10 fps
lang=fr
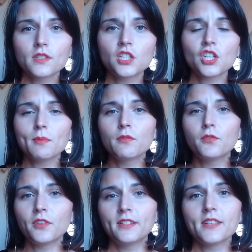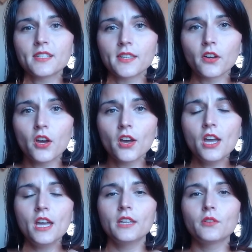Si jamais vous faites des erreurs,
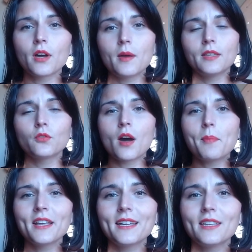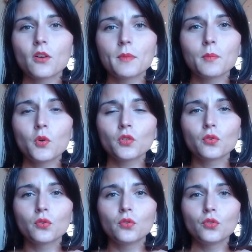il n'y aura, pas énormément
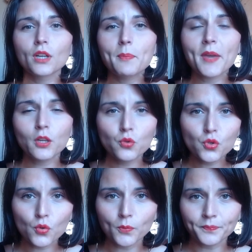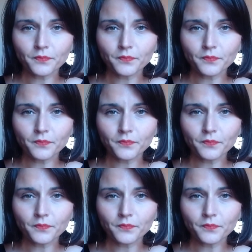de répercussions.